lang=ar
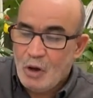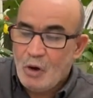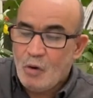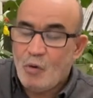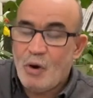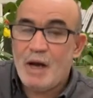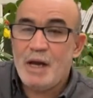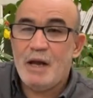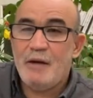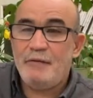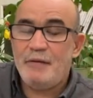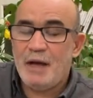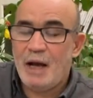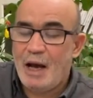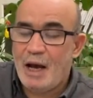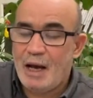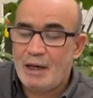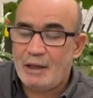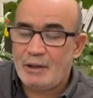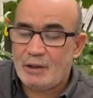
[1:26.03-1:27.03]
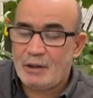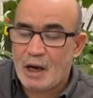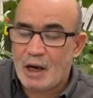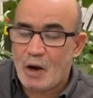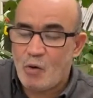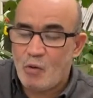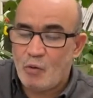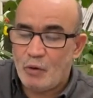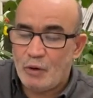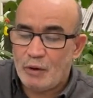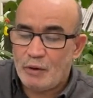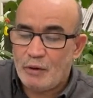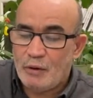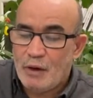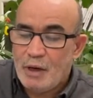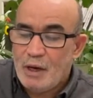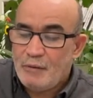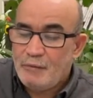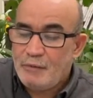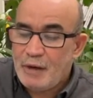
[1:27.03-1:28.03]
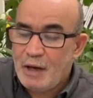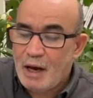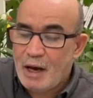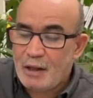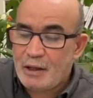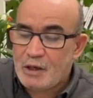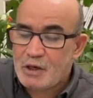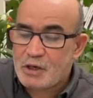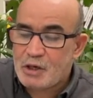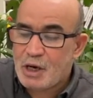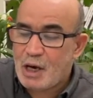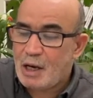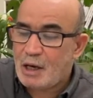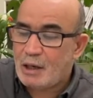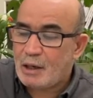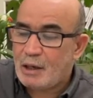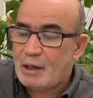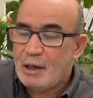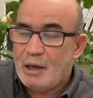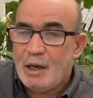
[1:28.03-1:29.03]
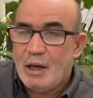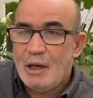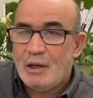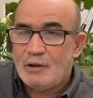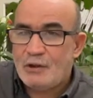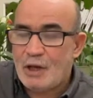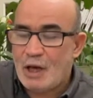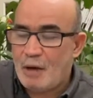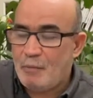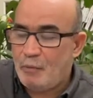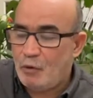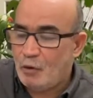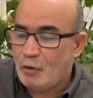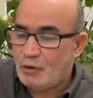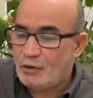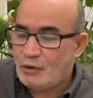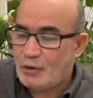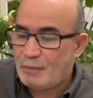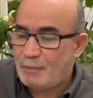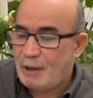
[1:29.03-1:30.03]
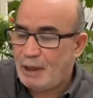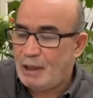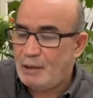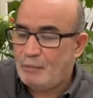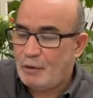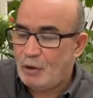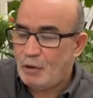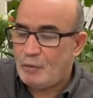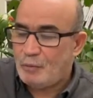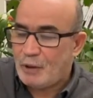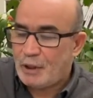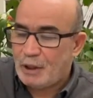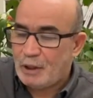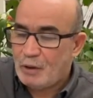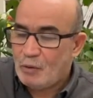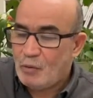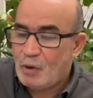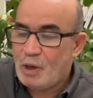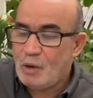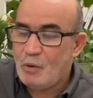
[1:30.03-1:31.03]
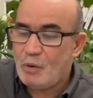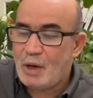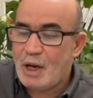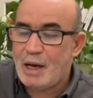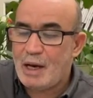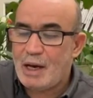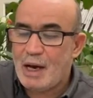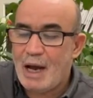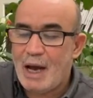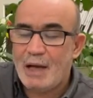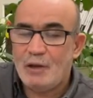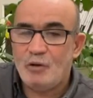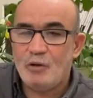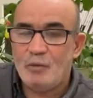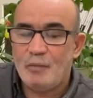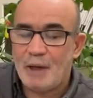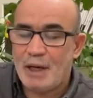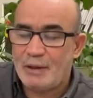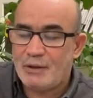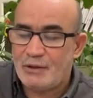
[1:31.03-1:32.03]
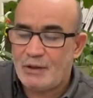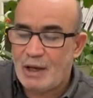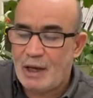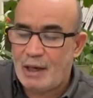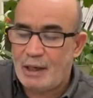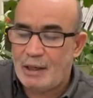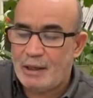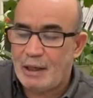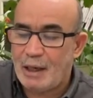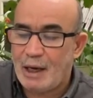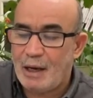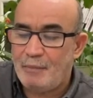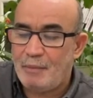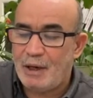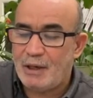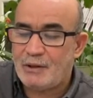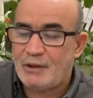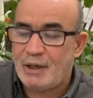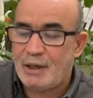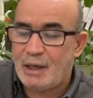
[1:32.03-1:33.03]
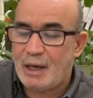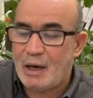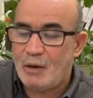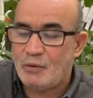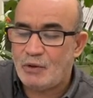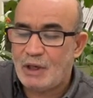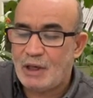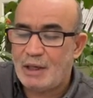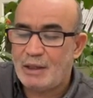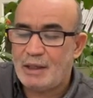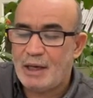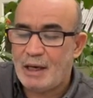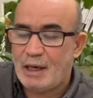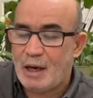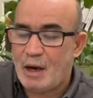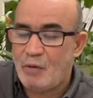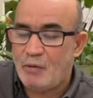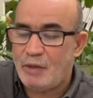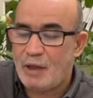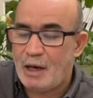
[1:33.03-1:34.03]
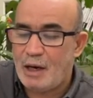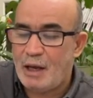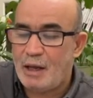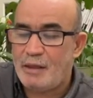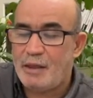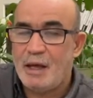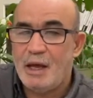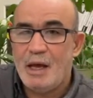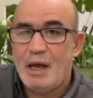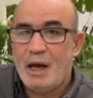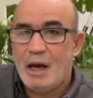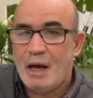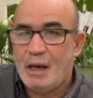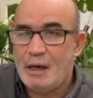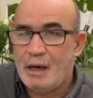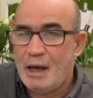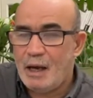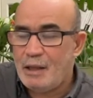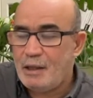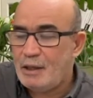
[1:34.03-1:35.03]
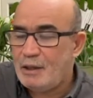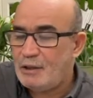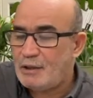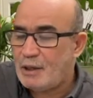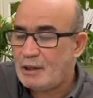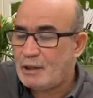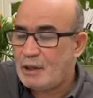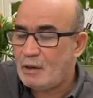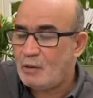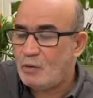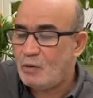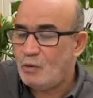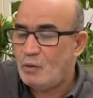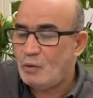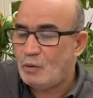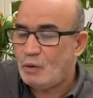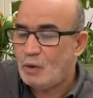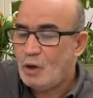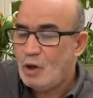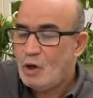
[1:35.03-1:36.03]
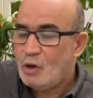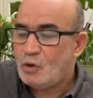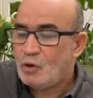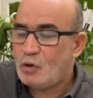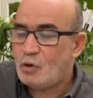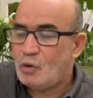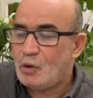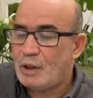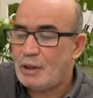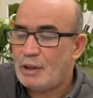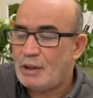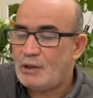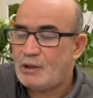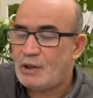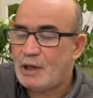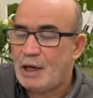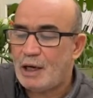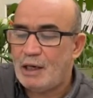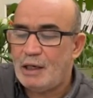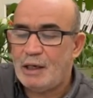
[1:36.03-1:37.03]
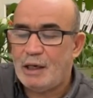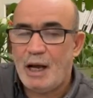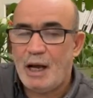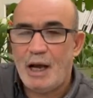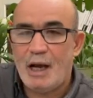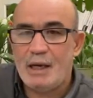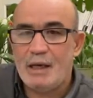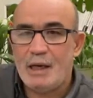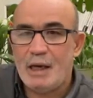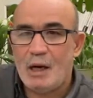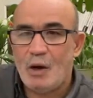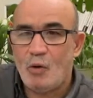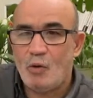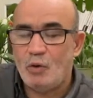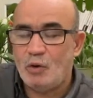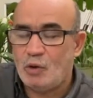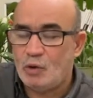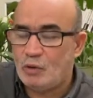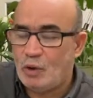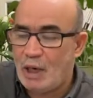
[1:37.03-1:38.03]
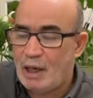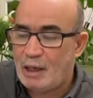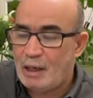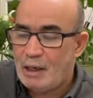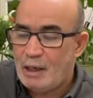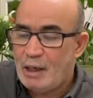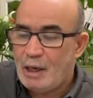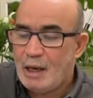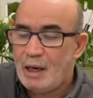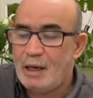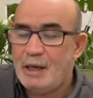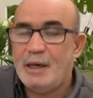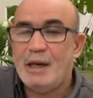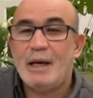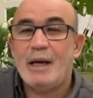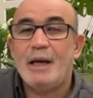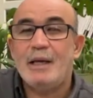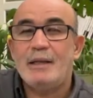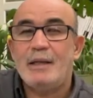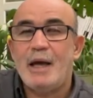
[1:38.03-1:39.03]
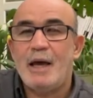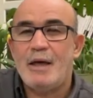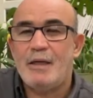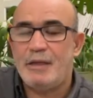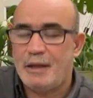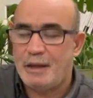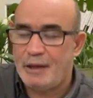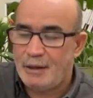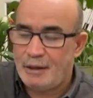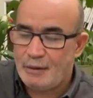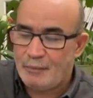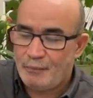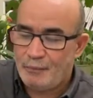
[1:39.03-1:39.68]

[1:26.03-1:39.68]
وهي في حال التكون في هذا الشهر سأبلغ السبعين من عمري ولو كان أحدهم قد سألني قبل سنة أو سنتين أو ثلاث أن هذه ستكون صورة إسرائيل الحالية لقلت له إنك تهذي